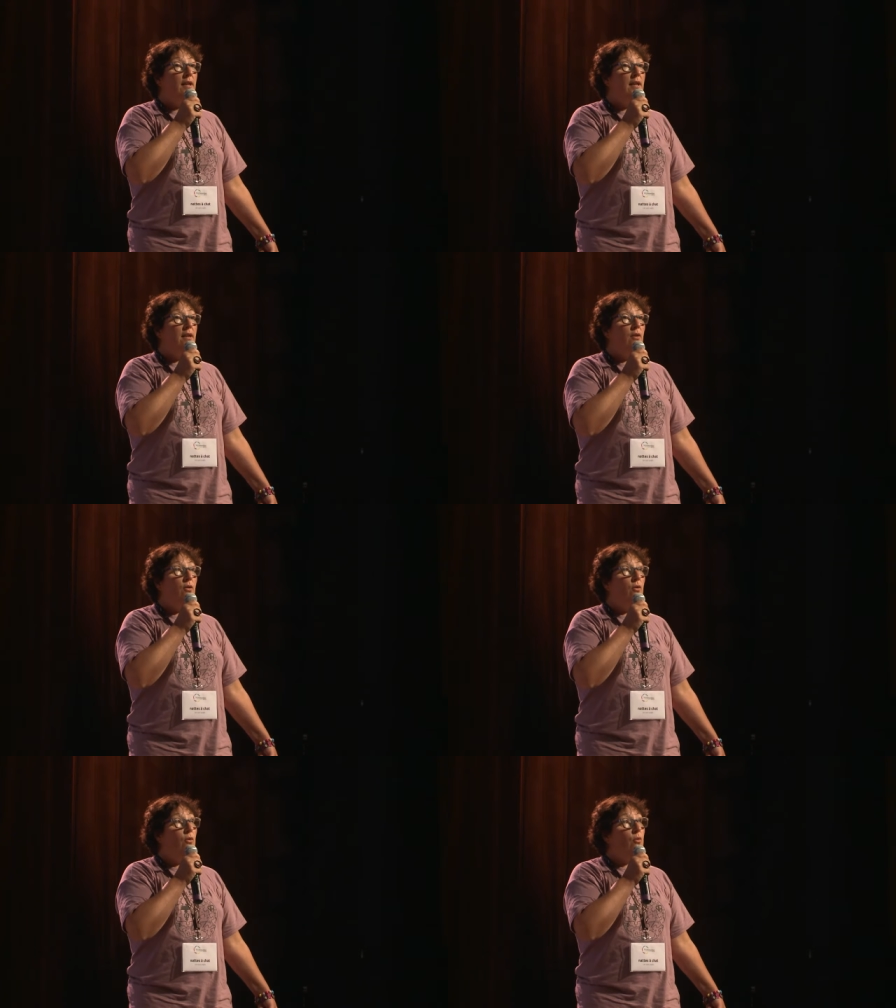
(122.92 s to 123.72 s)
Et
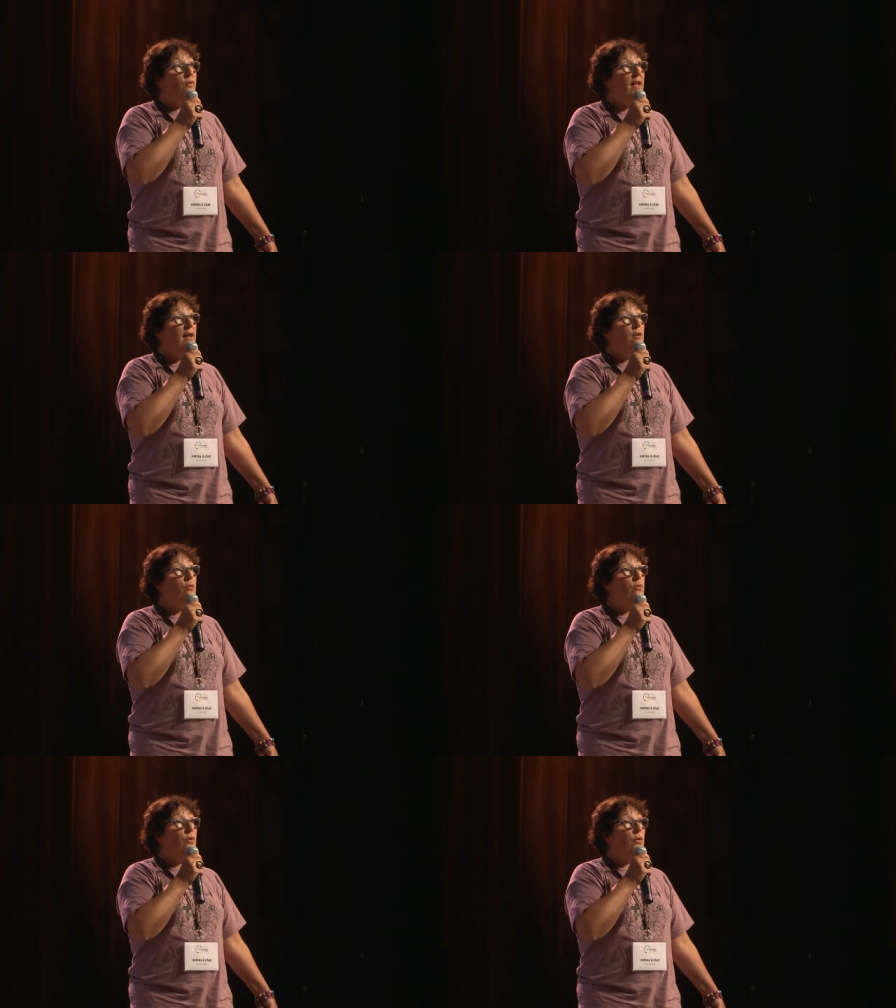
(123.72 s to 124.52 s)
euh,
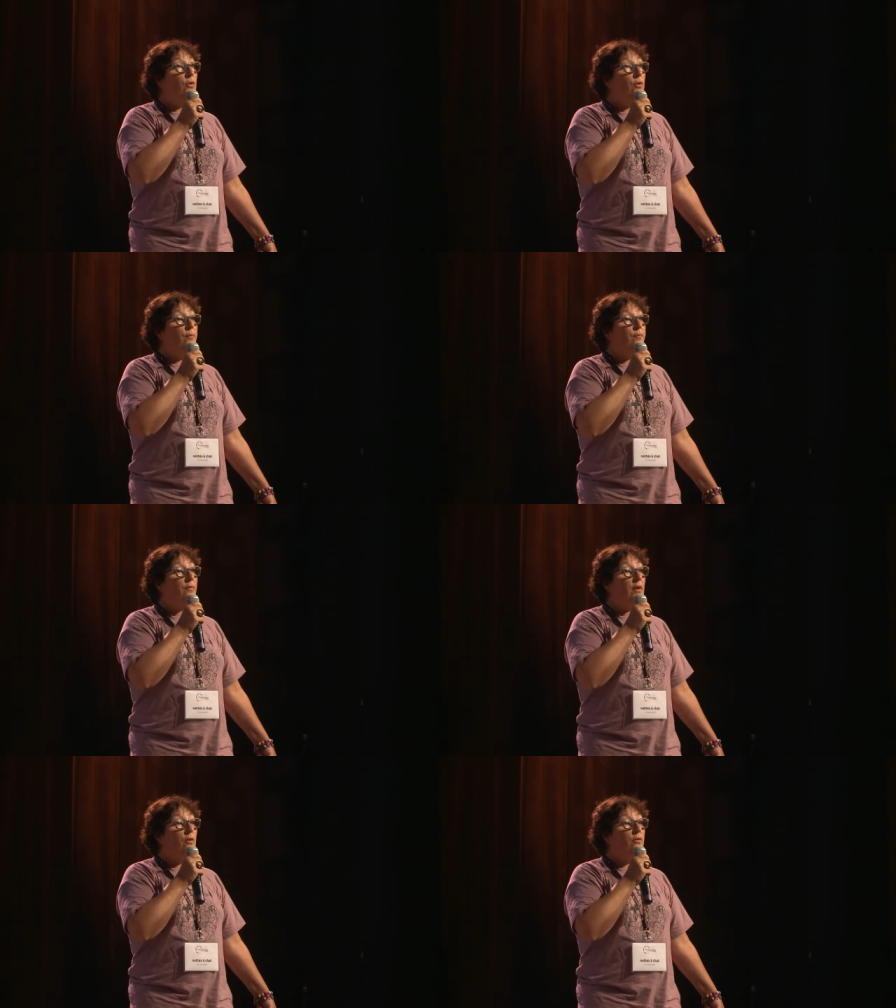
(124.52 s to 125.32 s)
euh,
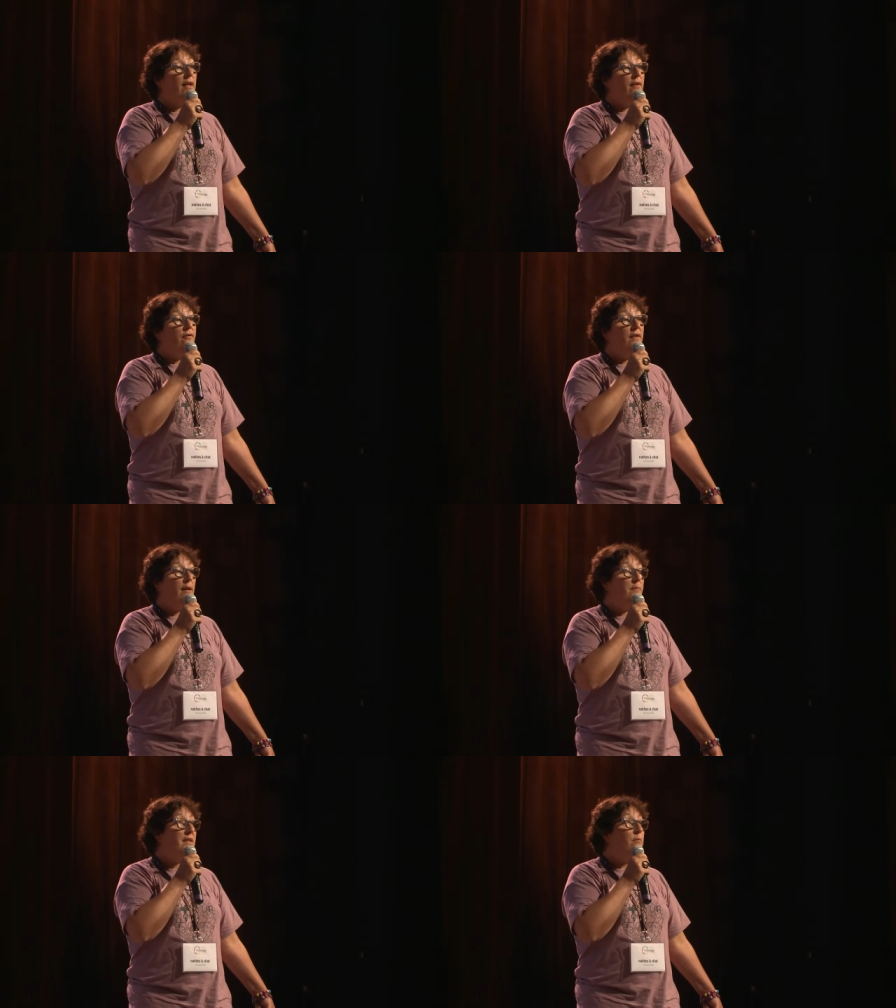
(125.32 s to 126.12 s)
on, a fait
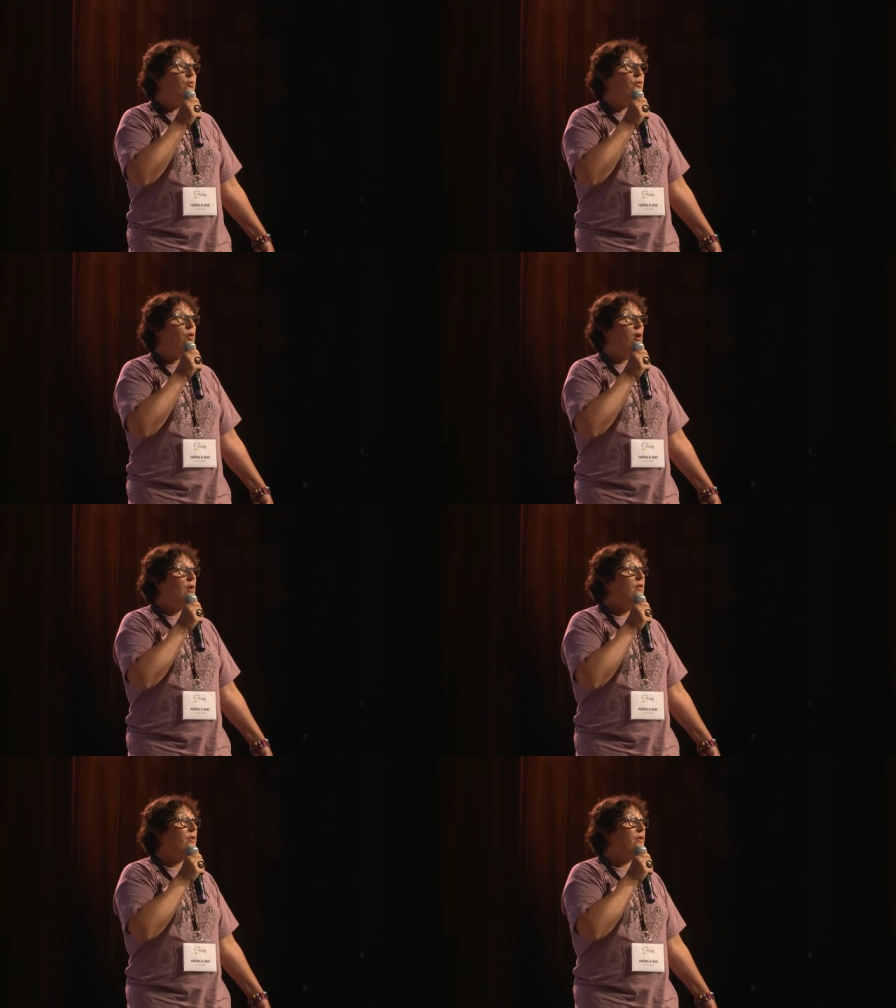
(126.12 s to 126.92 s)
un petit bout de
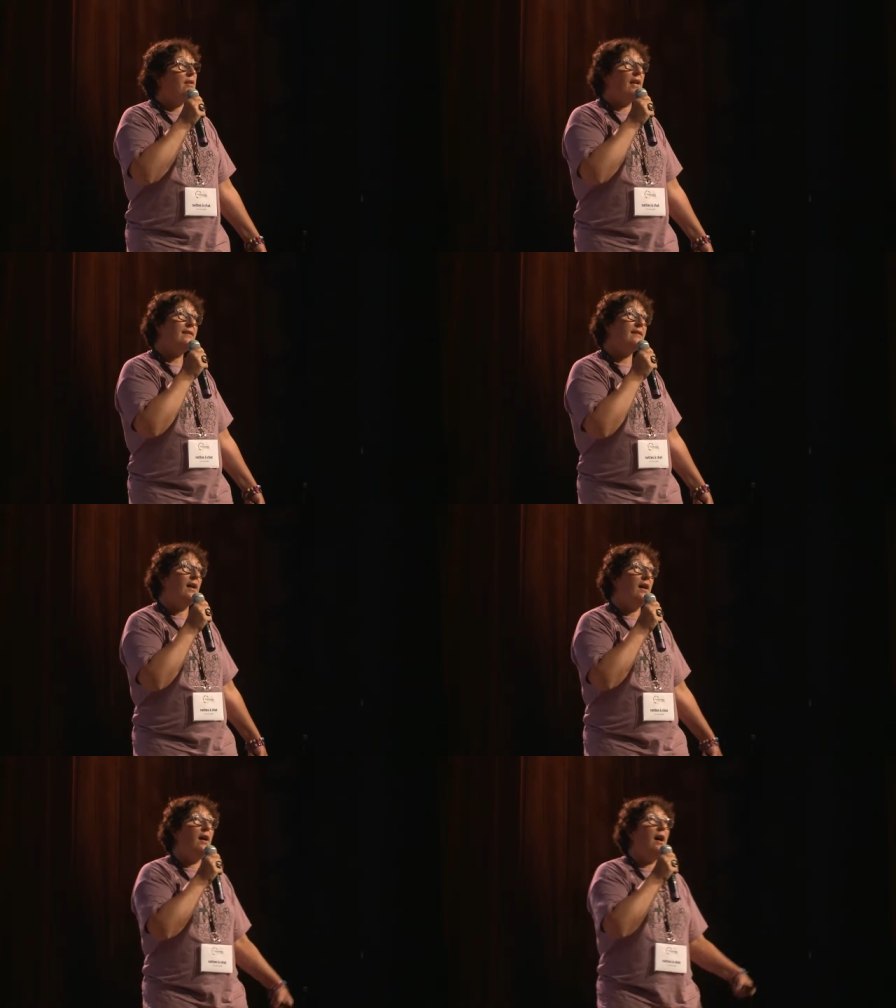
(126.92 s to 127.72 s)
code grâce
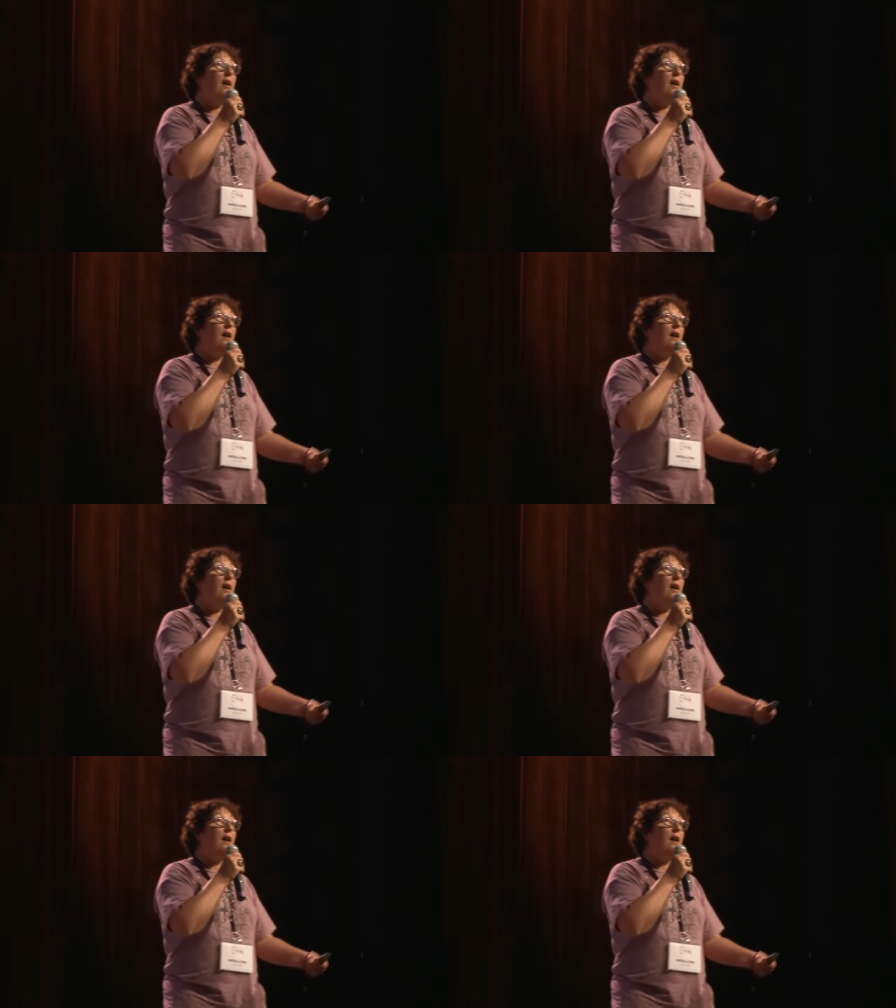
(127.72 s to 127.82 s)
à